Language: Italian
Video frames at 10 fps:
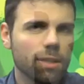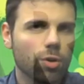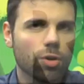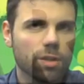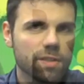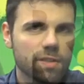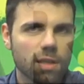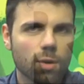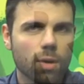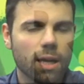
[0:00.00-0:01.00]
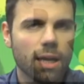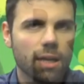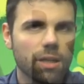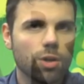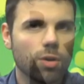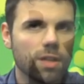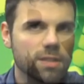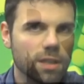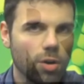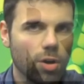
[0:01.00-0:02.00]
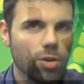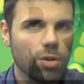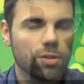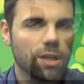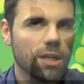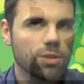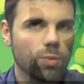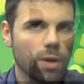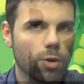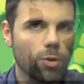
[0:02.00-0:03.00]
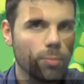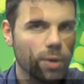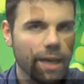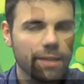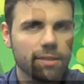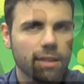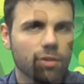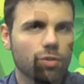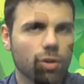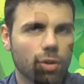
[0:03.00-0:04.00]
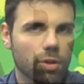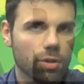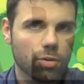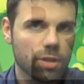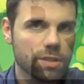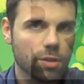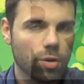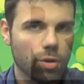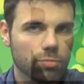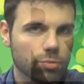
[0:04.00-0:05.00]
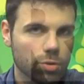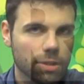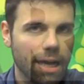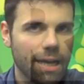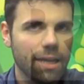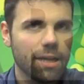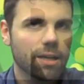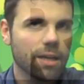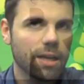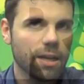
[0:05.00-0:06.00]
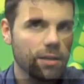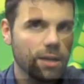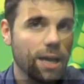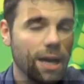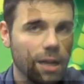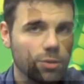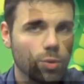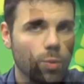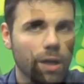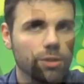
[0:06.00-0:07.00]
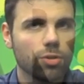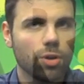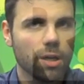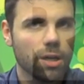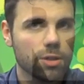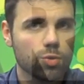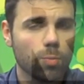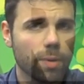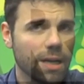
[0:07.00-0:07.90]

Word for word: occorre distinguere il colesterolo nelle sue componenti, che sono il colesterolo totale, che è alto quando eh, supera